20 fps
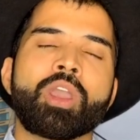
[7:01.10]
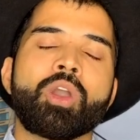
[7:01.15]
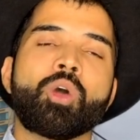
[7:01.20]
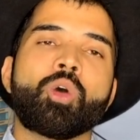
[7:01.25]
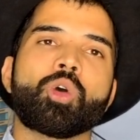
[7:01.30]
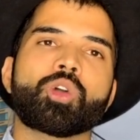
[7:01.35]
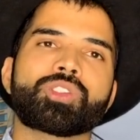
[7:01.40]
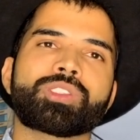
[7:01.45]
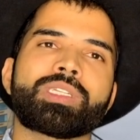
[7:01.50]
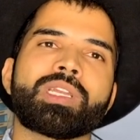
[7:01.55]

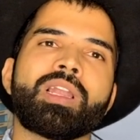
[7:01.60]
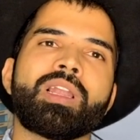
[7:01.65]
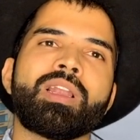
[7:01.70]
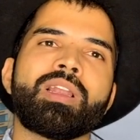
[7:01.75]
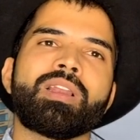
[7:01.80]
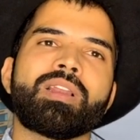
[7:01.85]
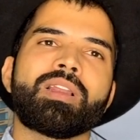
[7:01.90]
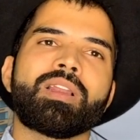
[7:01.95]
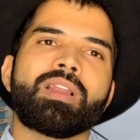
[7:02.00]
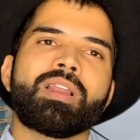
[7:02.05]
हॉस्टल
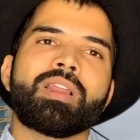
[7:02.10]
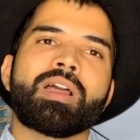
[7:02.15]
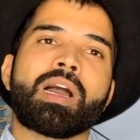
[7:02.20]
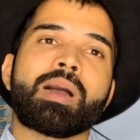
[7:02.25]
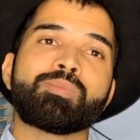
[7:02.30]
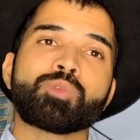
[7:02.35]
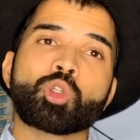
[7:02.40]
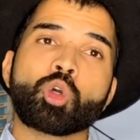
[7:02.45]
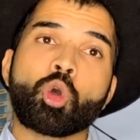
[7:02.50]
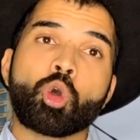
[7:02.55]

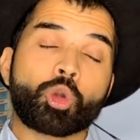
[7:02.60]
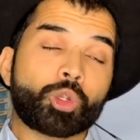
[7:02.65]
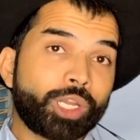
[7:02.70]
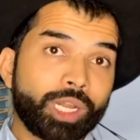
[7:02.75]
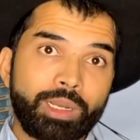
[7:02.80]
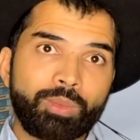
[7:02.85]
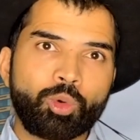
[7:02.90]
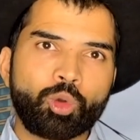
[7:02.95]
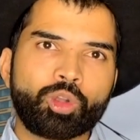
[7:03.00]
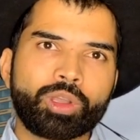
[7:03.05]
हम तो
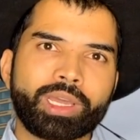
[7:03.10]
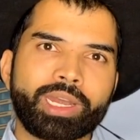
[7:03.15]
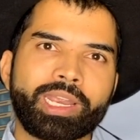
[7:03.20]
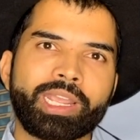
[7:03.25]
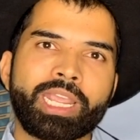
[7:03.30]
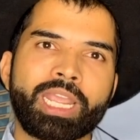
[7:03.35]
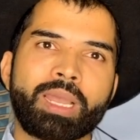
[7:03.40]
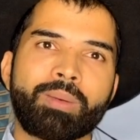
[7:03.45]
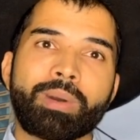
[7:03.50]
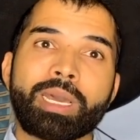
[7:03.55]
होटल बुक
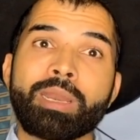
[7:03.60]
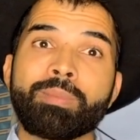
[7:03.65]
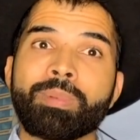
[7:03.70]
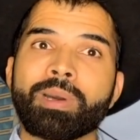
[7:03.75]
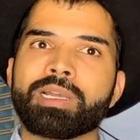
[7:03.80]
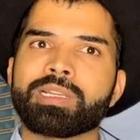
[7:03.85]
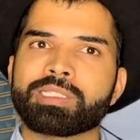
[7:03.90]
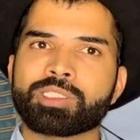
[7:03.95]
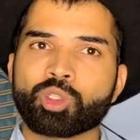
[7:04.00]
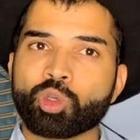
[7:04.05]
करेंगे हमारे
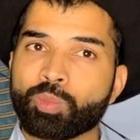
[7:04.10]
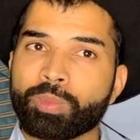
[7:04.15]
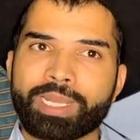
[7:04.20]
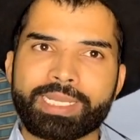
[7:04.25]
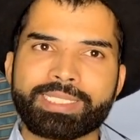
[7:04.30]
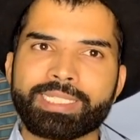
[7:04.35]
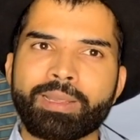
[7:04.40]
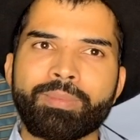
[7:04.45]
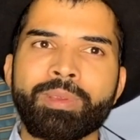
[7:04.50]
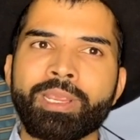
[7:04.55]
पास तो
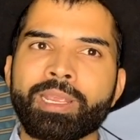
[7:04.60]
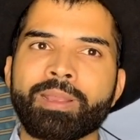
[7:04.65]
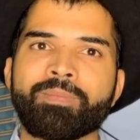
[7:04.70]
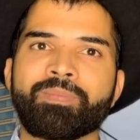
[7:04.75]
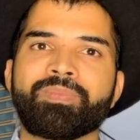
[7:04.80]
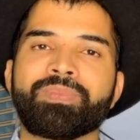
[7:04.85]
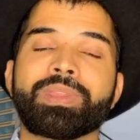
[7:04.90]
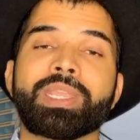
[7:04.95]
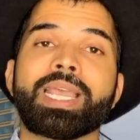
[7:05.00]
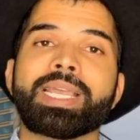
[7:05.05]
पैसे भी
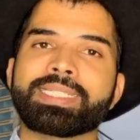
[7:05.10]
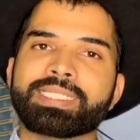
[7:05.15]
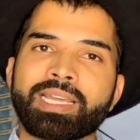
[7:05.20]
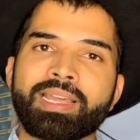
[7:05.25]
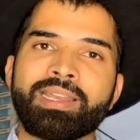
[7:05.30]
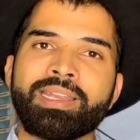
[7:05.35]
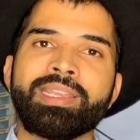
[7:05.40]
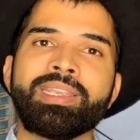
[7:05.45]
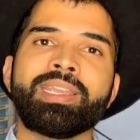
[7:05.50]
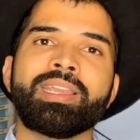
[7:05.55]
हैं
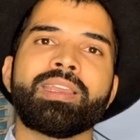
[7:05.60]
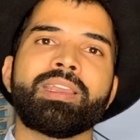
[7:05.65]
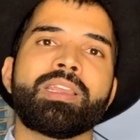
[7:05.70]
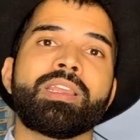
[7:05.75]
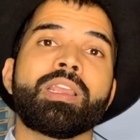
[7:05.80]
ऐसा नहीं है